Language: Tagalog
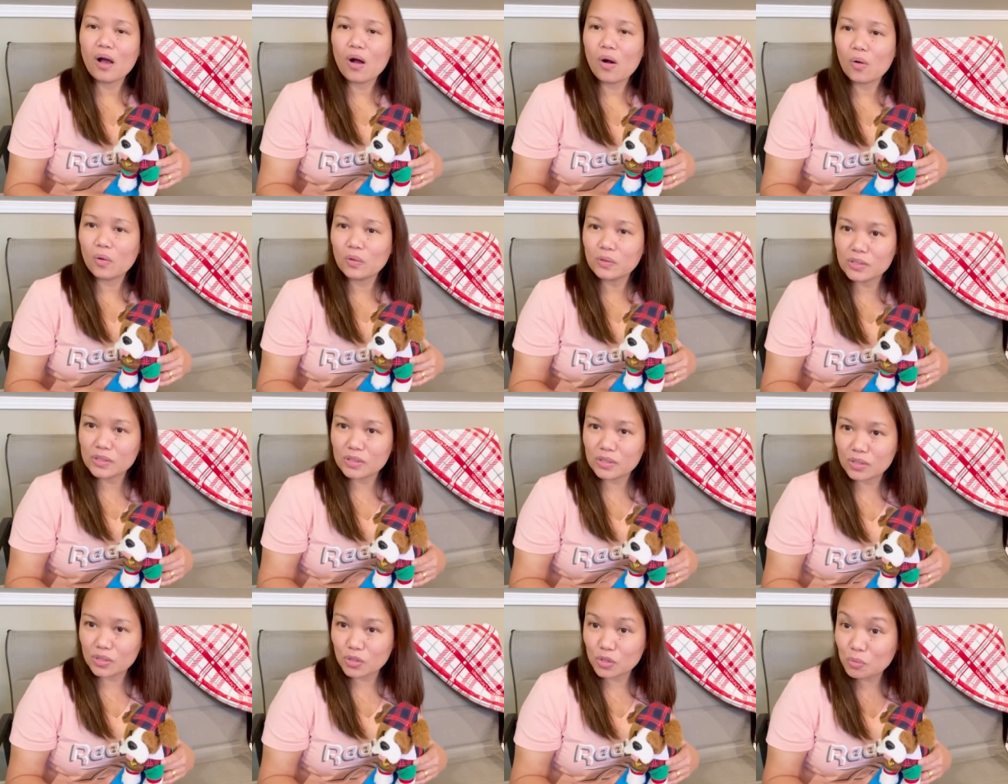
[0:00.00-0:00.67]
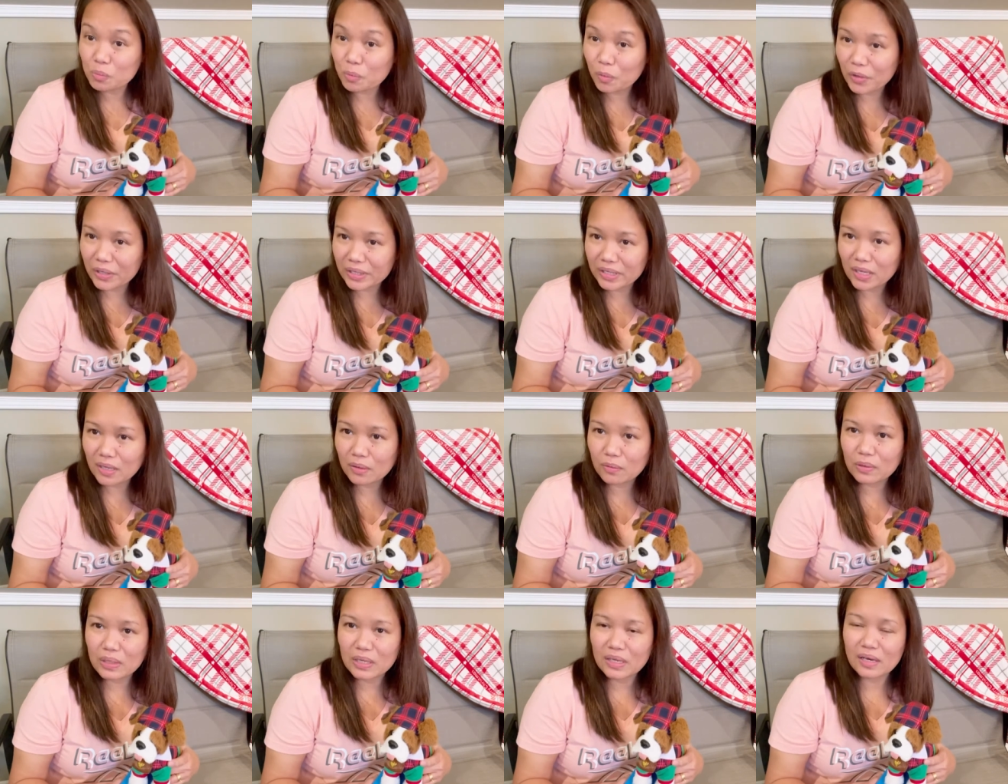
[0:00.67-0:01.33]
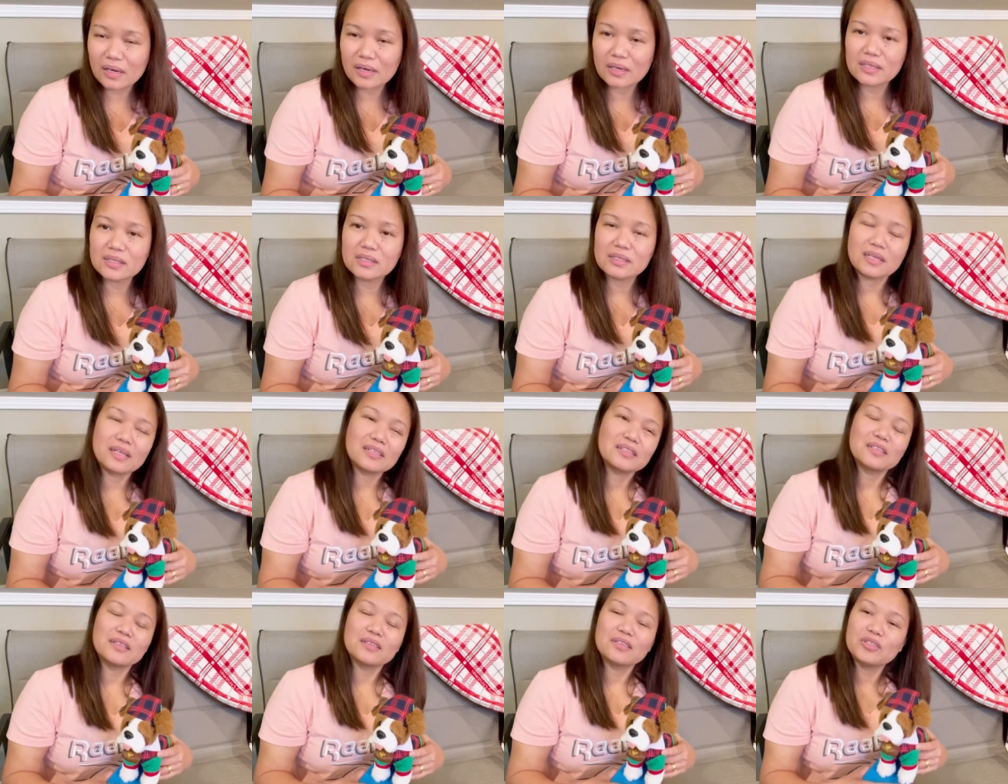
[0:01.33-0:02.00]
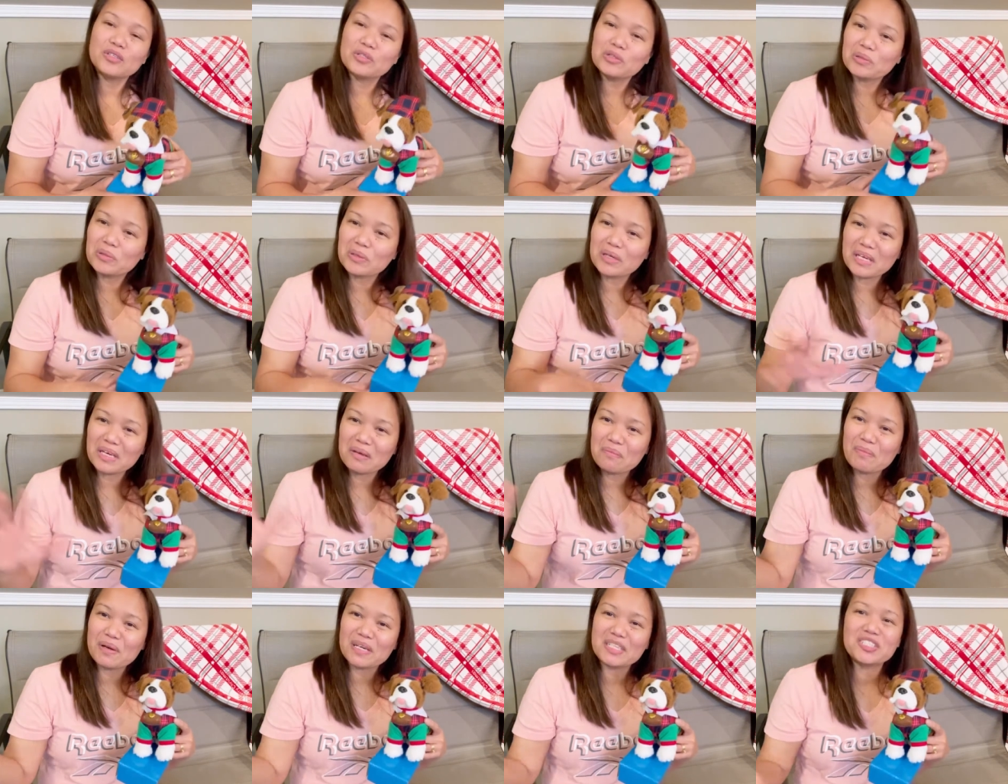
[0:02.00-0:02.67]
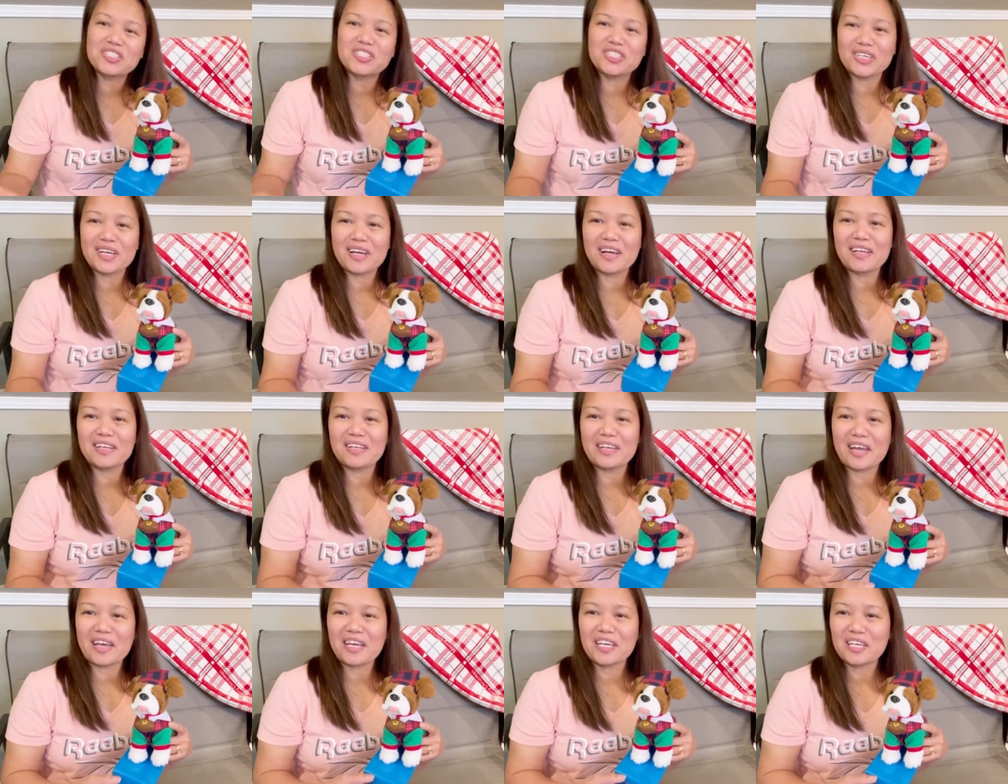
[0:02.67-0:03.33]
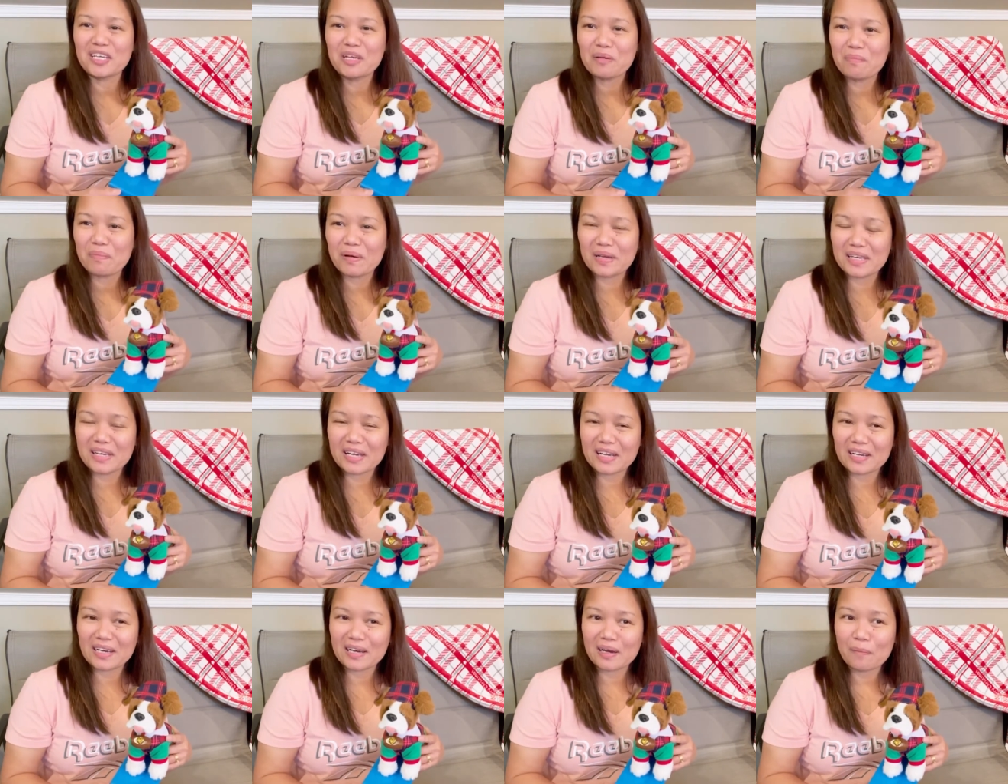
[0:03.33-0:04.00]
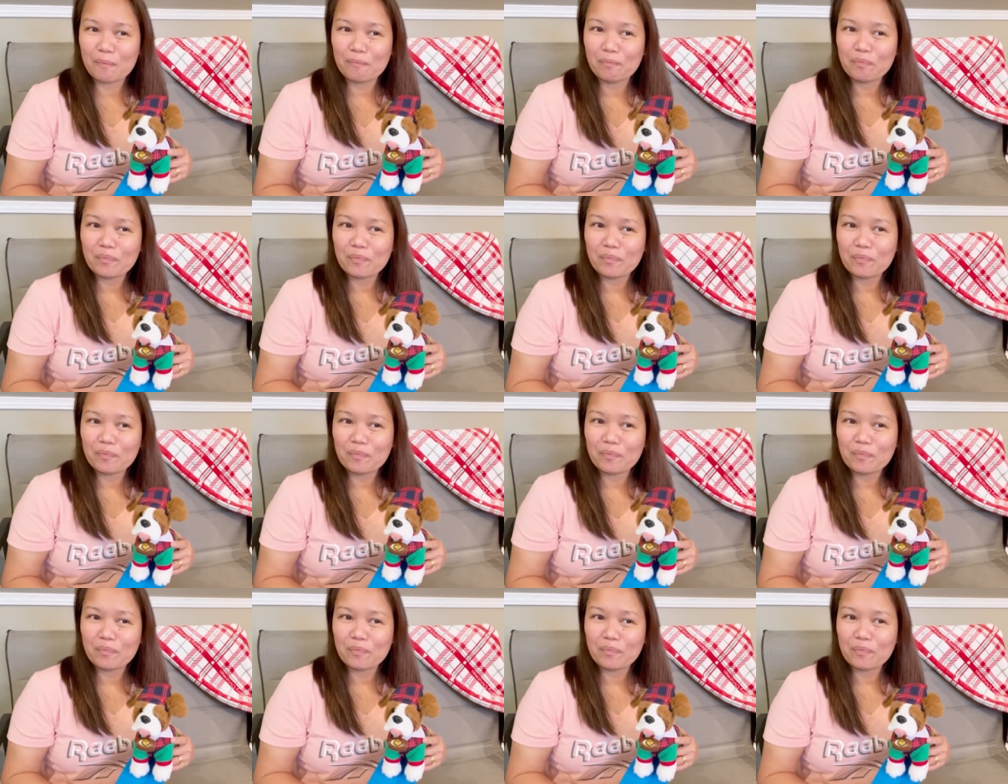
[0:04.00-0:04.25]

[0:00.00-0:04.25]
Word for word: who's supporting with us at yung iba dyan na hindi pa naka